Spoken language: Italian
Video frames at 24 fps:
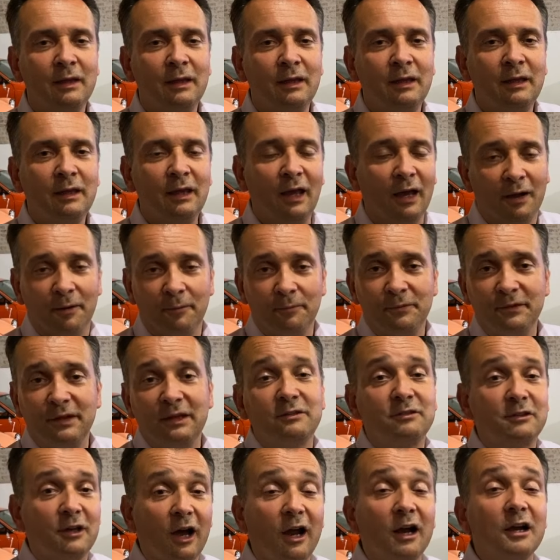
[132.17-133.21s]
Yeah, this
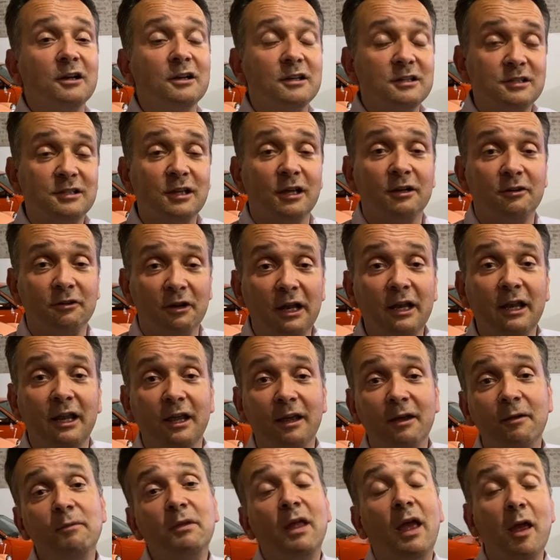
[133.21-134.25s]
car is a really
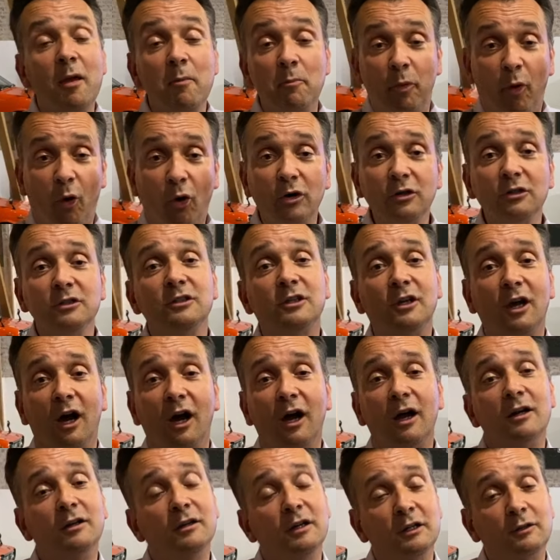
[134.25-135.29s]
important car.
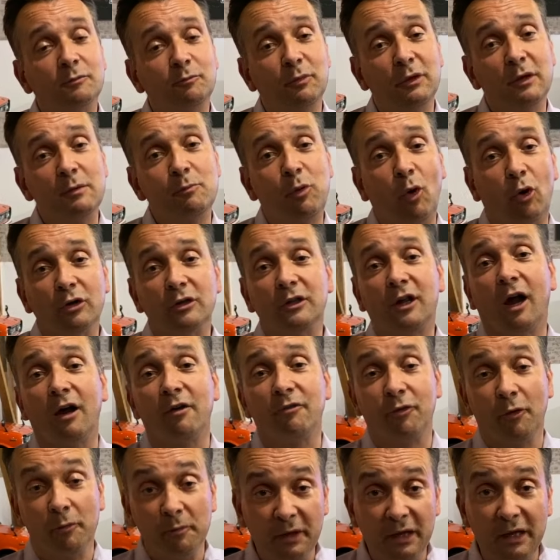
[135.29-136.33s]
Quest'auto
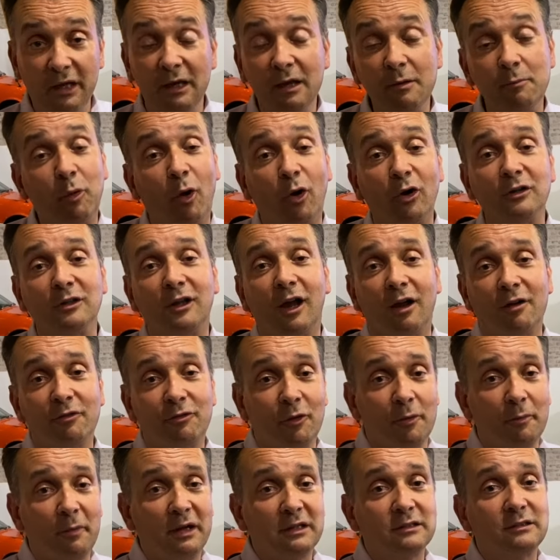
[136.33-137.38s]
è davvero molto
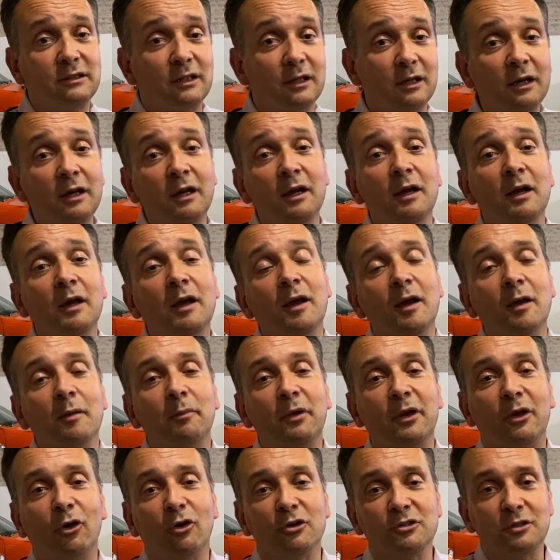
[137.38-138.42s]
importante per me
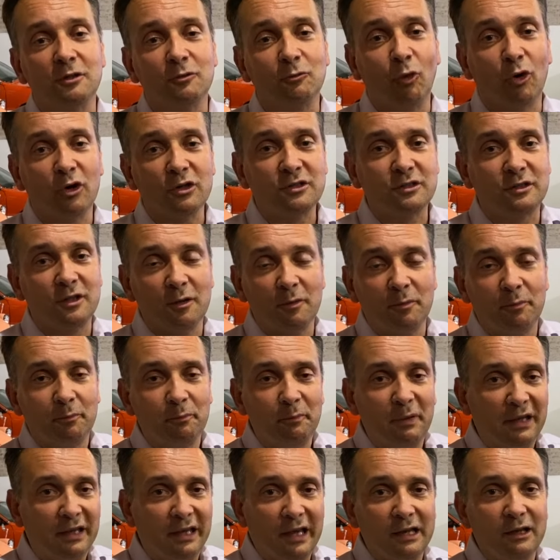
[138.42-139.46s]
e per Mazda
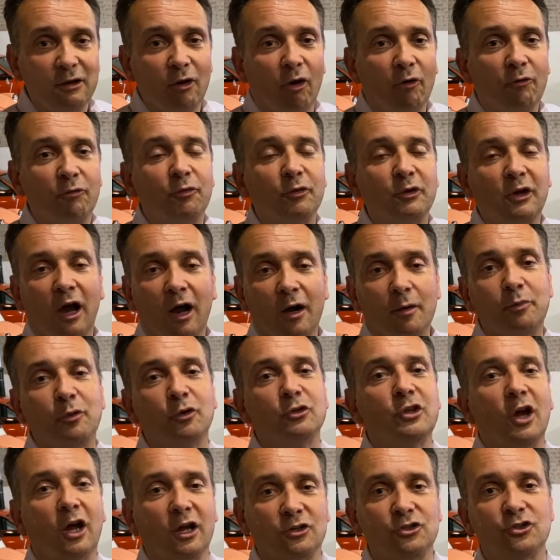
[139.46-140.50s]
perché rappresenta
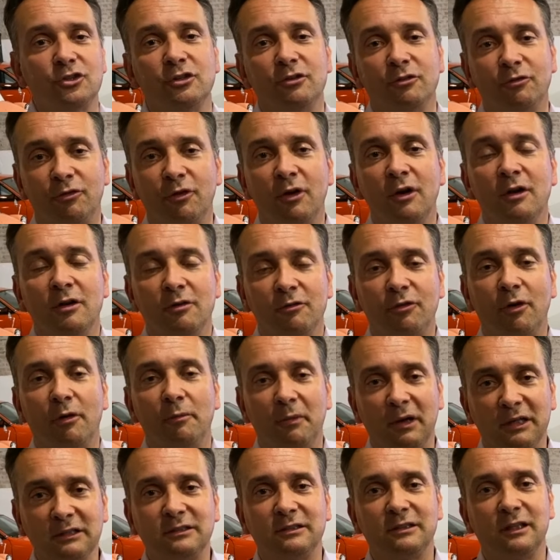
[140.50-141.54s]
l'inizio della
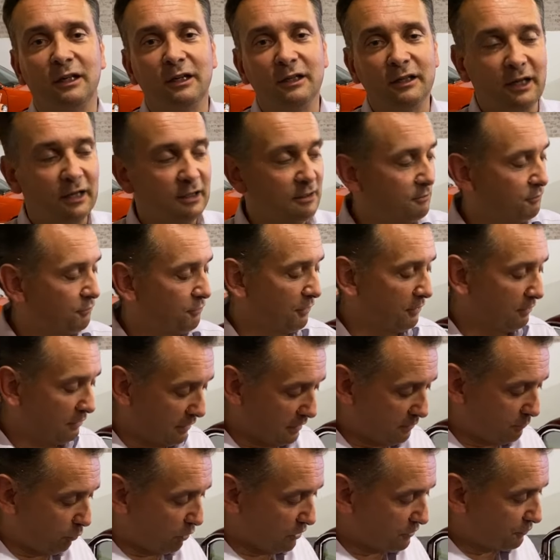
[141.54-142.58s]
produzione di vetture per
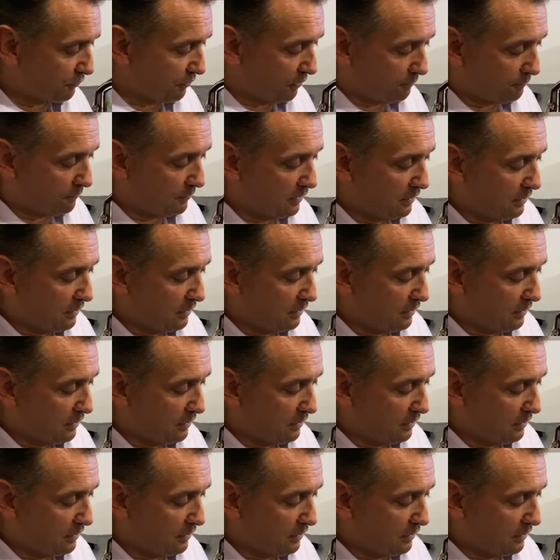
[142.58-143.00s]
la casa